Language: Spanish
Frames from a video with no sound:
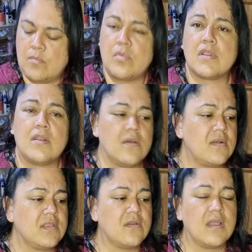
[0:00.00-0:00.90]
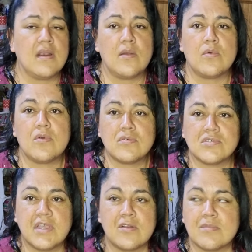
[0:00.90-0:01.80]
Porque luego le tocan a uno
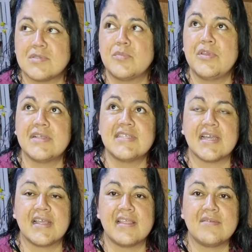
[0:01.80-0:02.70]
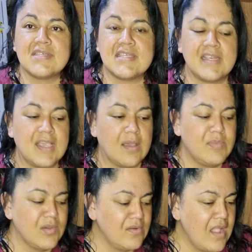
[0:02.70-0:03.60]
unos aromas muy desagradables en el
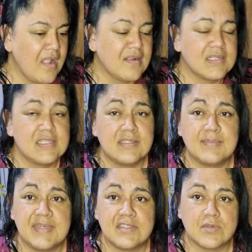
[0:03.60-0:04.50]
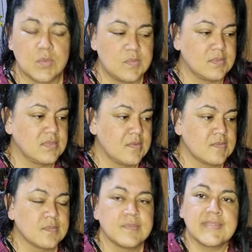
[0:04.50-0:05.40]
camión, en el metro
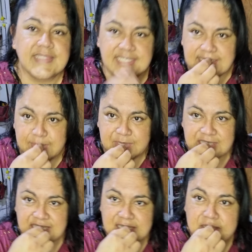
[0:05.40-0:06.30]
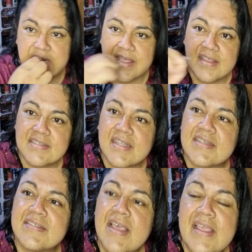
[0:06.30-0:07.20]
ando mordiendo una de
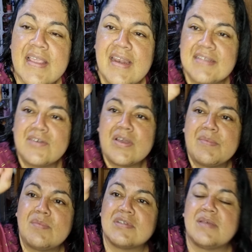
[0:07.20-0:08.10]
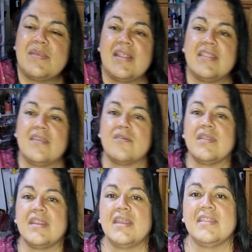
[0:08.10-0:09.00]
estas que les digo que mi blusa me la dieron
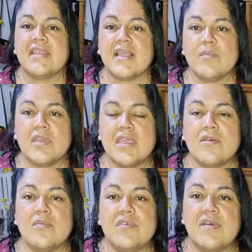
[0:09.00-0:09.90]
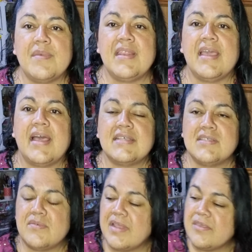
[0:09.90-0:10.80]
en el intercambio aquí con mi familia
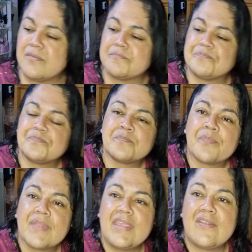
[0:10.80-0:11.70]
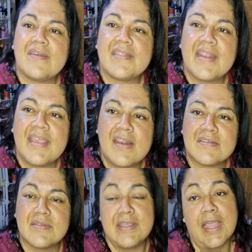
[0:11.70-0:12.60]
hace un año. Y todavía traía
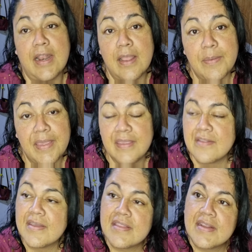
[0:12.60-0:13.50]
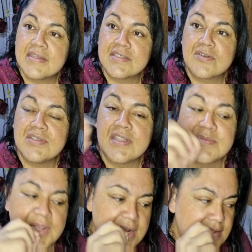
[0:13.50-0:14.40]
las, ya la lavé y todavía traía estas cositas,
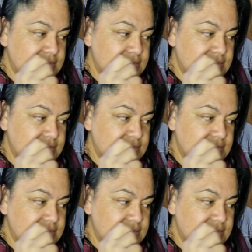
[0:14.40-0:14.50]
miren.